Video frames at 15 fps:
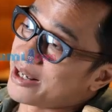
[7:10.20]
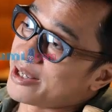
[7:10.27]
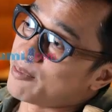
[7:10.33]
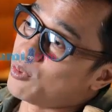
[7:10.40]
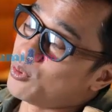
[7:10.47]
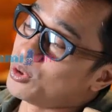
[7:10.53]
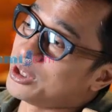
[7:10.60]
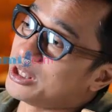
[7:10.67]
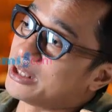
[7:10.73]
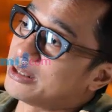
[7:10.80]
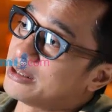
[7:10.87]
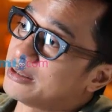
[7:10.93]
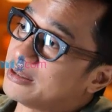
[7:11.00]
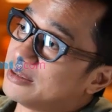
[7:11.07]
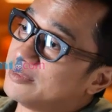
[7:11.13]
ibunya,
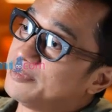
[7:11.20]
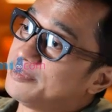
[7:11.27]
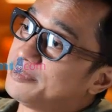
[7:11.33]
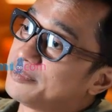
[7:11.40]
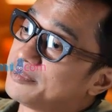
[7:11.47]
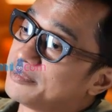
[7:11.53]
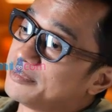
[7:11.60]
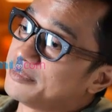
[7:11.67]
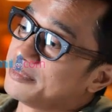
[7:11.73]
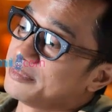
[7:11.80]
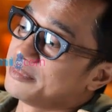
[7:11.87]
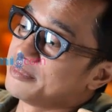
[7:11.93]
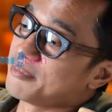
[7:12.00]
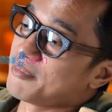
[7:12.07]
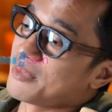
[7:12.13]

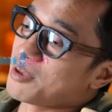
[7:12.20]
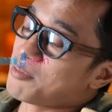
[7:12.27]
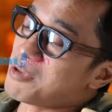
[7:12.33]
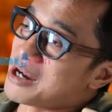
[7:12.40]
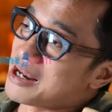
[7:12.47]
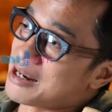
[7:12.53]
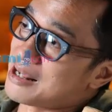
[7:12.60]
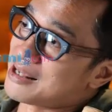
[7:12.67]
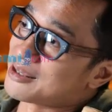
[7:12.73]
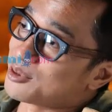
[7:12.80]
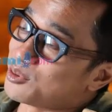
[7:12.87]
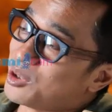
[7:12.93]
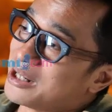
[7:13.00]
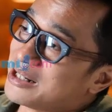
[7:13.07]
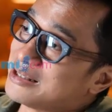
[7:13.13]
mengenal
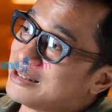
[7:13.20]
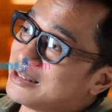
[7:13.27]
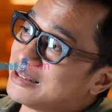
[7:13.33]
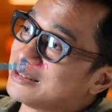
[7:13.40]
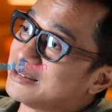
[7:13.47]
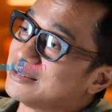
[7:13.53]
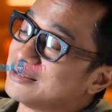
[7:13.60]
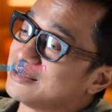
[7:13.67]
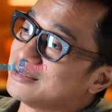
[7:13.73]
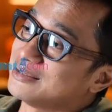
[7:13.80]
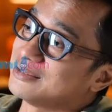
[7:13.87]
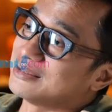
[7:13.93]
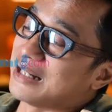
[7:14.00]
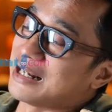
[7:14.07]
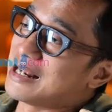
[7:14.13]
Tuhannya.
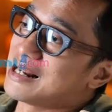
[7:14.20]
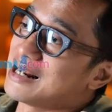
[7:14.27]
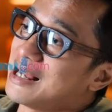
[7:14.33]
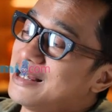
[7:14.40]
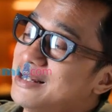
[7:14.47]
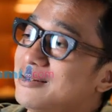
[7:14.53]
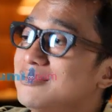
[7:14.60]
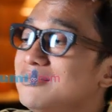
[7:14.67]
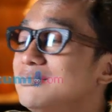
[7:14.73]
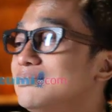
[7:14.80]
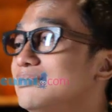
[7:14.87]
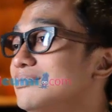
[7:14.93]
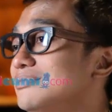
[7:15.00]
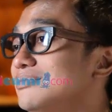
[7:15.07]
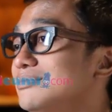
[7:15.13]
Gak ada yang lain.
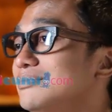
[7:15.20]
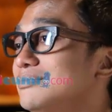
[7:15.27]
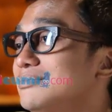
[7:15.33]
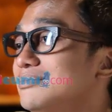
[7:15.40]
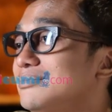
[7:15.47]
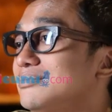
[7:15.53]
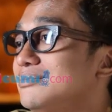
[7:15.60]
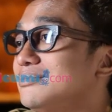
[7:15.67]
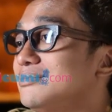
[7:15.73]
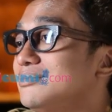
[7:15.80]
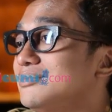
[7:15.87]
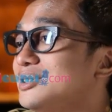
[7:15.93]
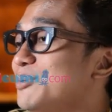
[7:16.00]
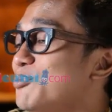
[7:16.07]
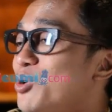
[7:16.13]

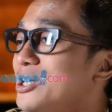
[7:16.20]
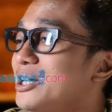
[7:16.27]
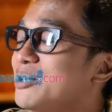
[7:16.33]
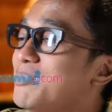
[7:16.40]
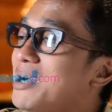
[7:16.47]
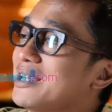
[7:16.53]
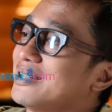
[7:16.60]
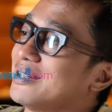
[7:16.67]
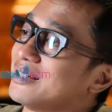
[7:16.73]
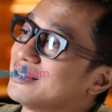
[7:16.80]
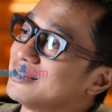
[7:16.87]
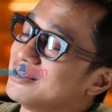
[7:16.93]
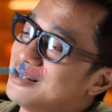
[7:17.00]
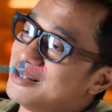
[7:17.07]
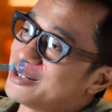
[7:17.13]
Semuanya kebaikan.
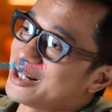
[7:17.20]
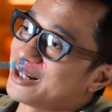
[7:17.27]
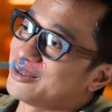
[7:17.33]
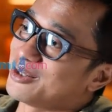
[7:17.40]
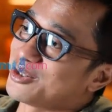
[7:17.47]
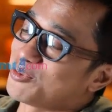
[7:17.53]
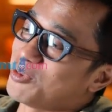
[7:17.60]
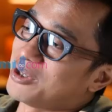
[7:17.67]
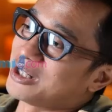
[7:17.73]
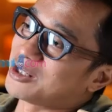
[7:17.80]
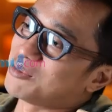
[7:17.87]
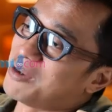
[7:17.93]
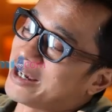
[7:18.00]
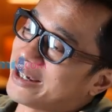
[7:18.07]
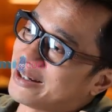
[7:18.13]
Insya Allah semuanya
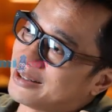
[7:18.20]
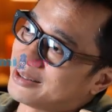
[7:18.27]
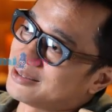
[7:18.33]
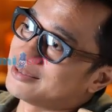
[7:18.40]
kebaikan.